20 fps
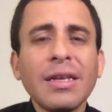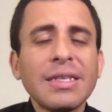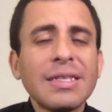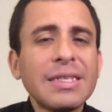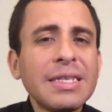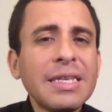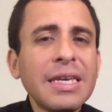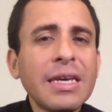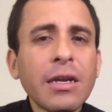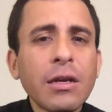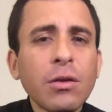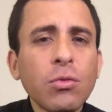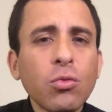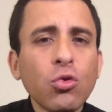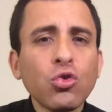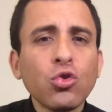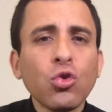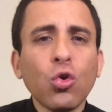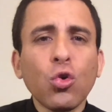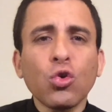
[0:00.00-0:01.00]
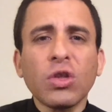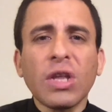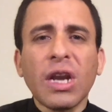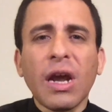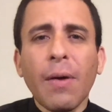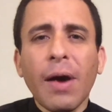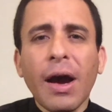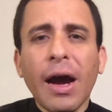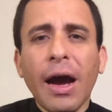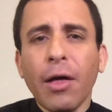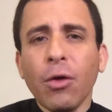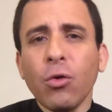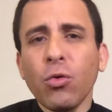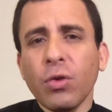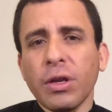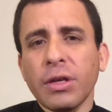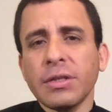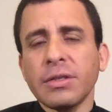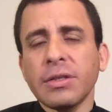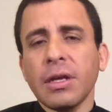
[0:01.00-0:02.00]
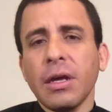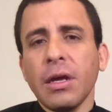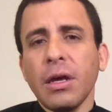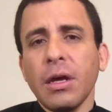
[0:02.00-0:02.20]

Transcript: siervos o trabajadores.